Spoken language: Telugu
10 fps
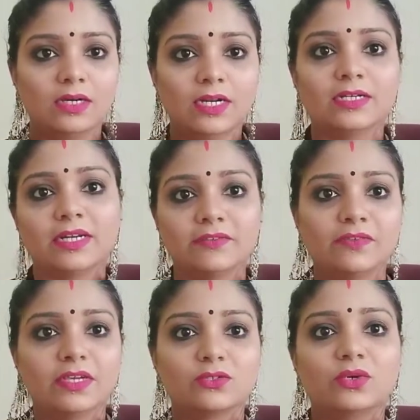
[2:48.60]
ఇలా
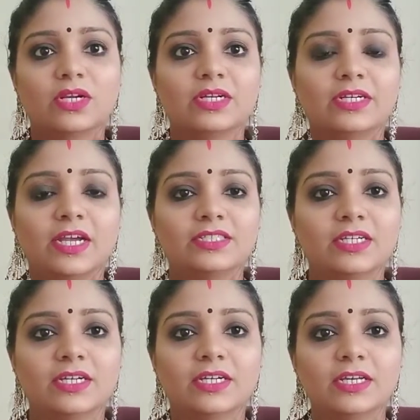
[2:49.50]
వేసుకోవడానికి ట్రై
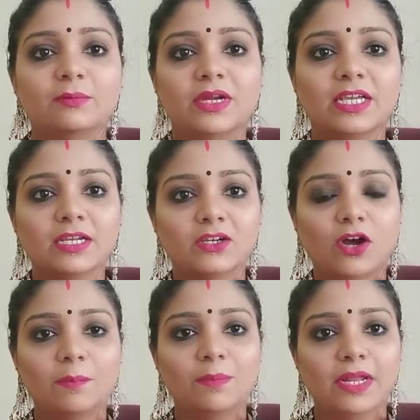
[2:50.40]
చేయండి మనకి
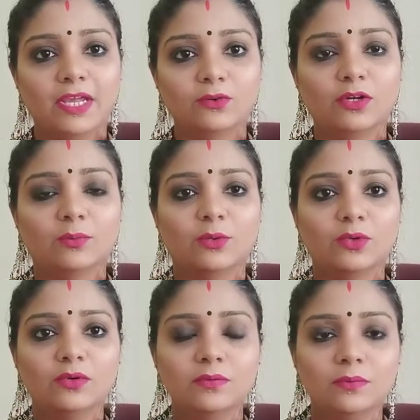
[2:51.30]
టాప్ ప్లెయిన్ ఉన్నప్పుడు